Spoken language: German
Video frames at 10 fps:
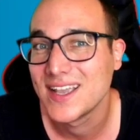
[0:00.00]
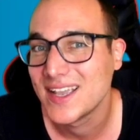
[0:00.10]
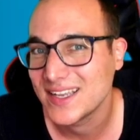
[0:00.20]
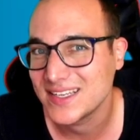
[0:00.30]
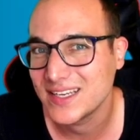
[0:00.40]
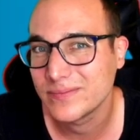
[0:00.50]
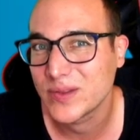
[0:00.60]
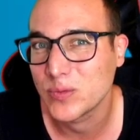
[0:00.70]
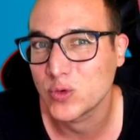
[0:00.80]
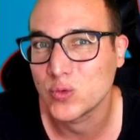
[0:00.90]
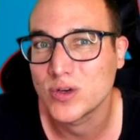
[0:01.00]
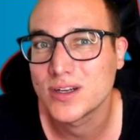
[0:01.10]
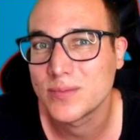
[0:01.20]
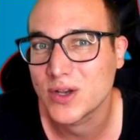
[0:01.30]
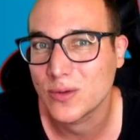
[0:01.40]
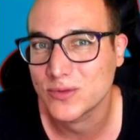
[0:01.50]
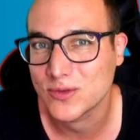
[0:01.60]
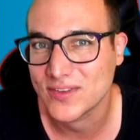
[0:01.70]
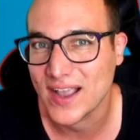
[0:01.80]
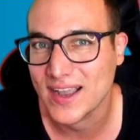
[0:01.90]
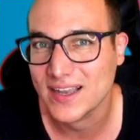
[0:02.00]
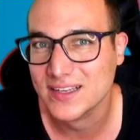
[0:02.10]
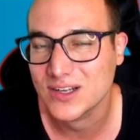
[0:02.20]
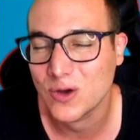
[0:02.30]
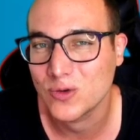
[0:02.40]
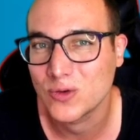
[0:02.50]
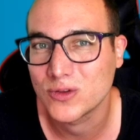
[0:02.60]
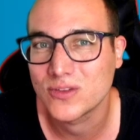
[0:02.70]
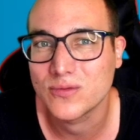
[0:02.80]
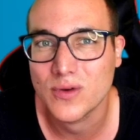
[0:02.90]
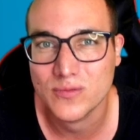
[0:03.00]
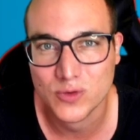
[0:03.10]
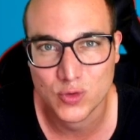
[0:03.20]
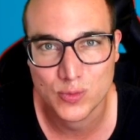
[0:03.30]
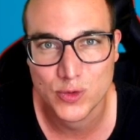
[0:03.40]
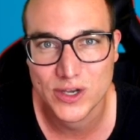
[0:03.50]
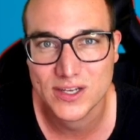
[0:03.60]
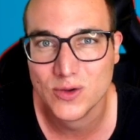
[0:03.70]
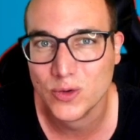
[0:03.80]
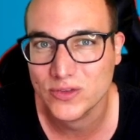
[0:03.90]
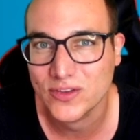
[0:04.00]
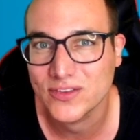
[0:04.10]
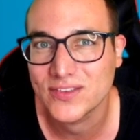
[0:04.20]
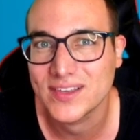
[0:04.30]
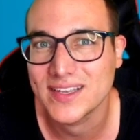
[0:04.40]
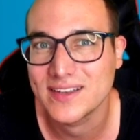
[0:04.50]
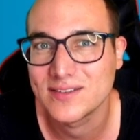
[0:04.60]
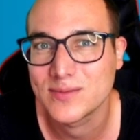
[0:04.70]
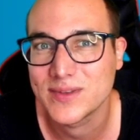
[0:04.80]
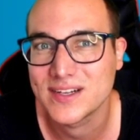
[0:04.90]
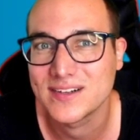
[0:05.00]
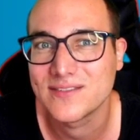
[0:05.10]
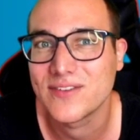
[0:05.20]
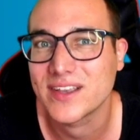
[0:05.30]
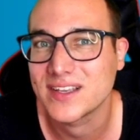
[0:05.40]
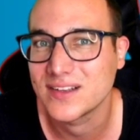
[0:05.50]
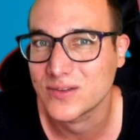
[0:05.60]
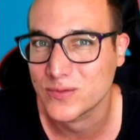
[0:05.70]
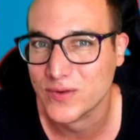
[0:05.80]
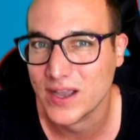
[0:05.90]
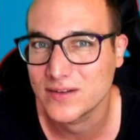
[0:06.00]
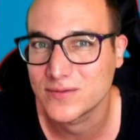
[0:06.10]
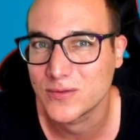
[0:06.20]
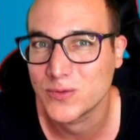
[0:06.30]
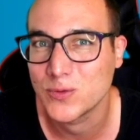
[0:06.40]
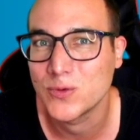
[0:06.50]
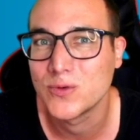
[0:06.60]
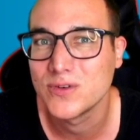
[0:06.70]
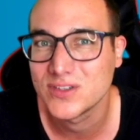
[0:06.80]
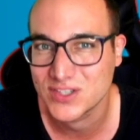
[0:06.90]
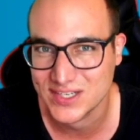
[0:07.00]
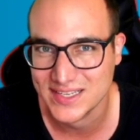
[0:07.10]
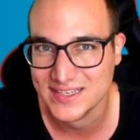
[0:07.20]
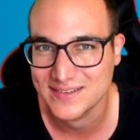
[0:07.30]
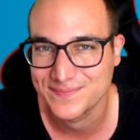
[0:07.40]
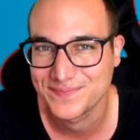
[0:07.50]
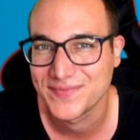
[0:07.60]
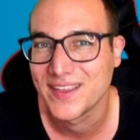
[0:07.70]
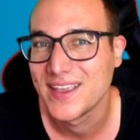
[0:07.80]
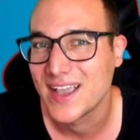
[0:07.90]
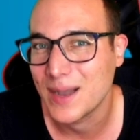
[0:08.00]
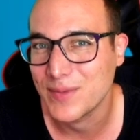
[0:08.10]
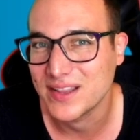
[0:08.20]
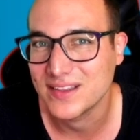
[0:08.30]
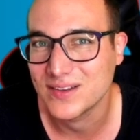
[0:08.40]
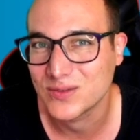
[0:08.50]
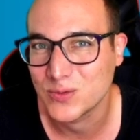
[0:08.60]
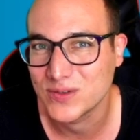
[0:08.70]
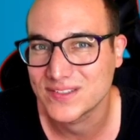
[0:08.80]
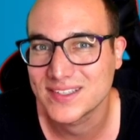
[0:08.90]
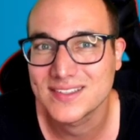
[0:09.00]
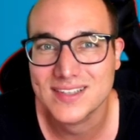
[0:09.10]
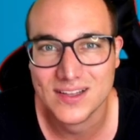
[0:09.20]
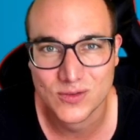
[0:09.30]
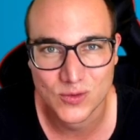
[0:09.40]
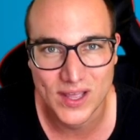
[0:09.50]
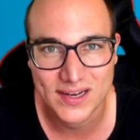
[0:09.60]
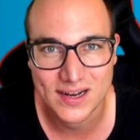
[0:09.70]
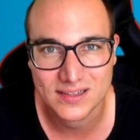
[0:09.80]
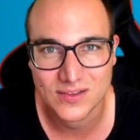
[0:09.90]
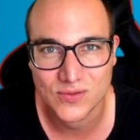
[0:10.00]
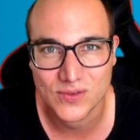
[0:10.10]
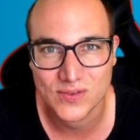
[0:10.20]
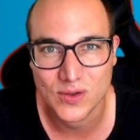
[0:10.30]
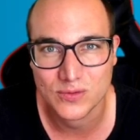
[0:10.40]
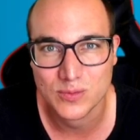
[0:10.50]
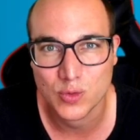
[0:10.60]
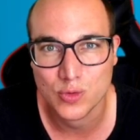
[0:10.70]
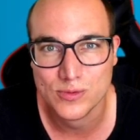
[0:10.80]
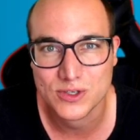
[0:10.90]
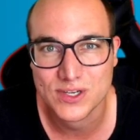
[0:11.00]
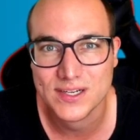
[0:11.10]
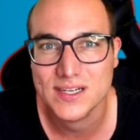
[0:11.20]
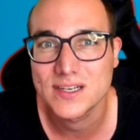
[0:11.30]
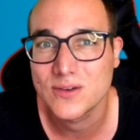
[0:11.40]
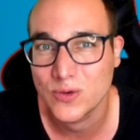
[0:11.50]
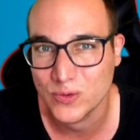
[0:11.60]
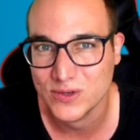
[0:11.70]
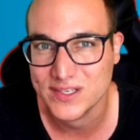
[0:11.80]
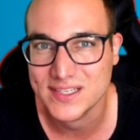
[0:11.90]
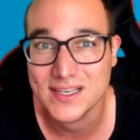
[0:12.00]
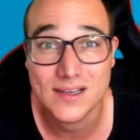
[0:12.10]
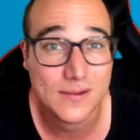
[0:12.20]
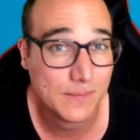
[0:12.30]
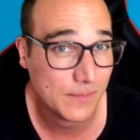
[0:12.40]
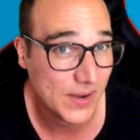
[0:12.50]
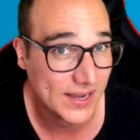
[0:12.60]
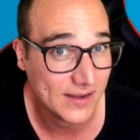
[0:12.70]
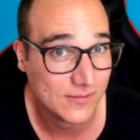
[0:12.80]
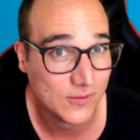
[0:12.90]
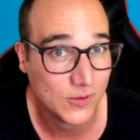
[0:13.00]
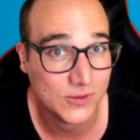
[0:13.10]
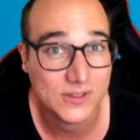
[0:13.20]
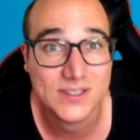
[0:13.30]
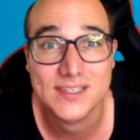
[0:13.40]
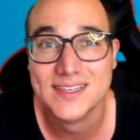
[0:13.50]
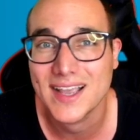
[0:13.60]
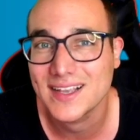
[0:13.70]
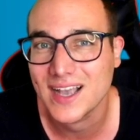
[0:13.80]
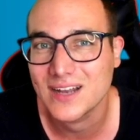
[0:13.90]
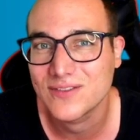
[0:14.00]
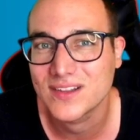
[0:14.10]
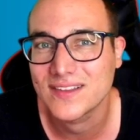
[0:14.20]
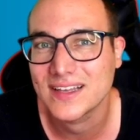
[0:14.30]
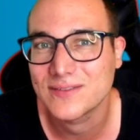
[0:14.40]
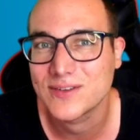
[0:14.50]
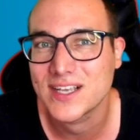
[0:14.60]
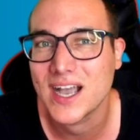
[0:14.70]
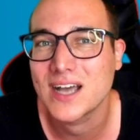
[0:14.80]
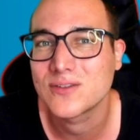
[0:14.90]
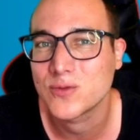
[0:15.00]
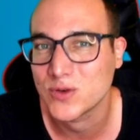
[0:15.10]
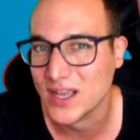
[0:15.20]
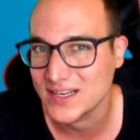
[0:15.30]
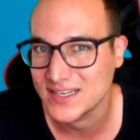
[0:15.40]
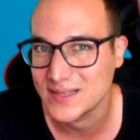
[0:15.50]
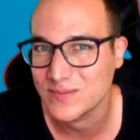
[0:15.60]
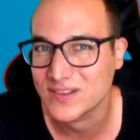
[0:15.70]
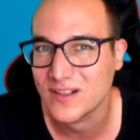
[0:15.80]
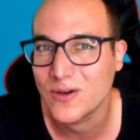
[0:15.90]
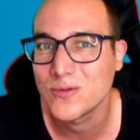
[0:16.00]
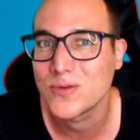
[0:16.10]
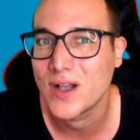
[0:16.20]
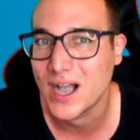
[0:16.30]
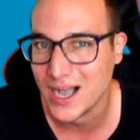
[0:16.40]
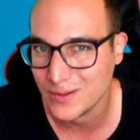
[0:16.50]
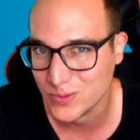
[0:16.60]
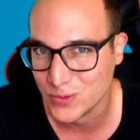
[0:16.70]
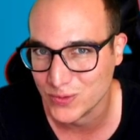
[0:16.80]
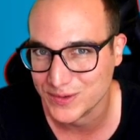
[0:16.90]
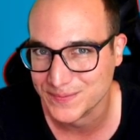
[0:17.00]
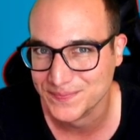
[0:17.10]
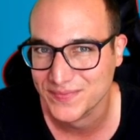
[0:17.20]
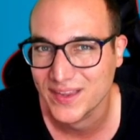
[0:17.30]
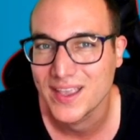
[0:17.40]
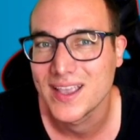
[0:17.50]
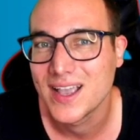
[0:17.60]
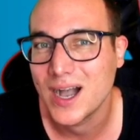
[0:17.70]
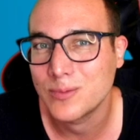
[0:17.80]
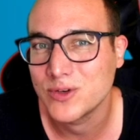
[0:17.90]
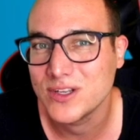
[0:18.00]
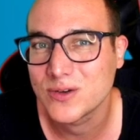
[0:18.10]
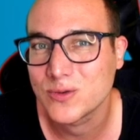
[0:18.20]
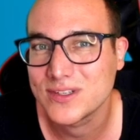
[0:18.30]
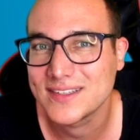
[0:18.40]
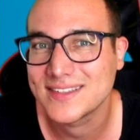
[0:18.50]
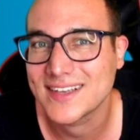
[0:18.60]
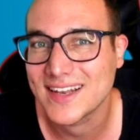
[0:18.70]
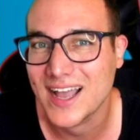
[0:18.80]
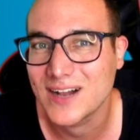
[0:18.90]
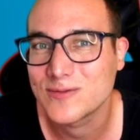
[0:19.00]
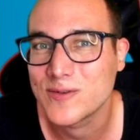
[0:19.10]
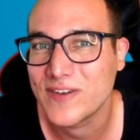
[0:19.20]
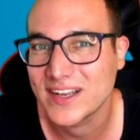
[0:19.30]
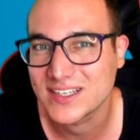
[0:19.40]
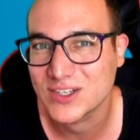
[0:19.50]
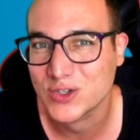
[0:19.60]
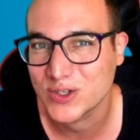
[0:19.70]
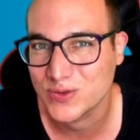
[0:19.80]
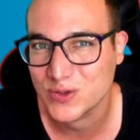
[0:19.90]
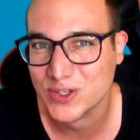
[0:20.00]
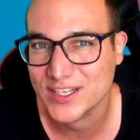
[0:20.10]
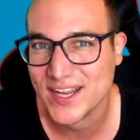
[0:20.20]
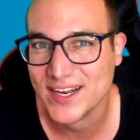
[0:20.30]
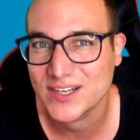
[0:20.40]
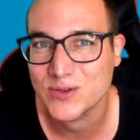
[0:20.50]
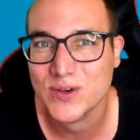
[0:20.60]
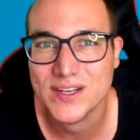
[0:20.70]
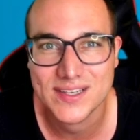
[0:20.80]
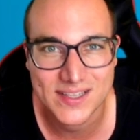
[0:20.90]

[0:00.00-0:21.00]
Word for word: In jedem der Module bekommst du zahlreiche Downloads in Form von Übungen und sonstigen Hilfsmitteln, welche dir zur freien Verfügung stehen. Am Ende des Kurses kannst du dein erlangtes Wissen auf die Probe stellen und dir bei Erfolg dein Canva-Zertifikat für deinen Lebenslauf abholen. Abonniere ruhig diesen Kanal für weitere Schritt-für-Schritt-Anleitungen.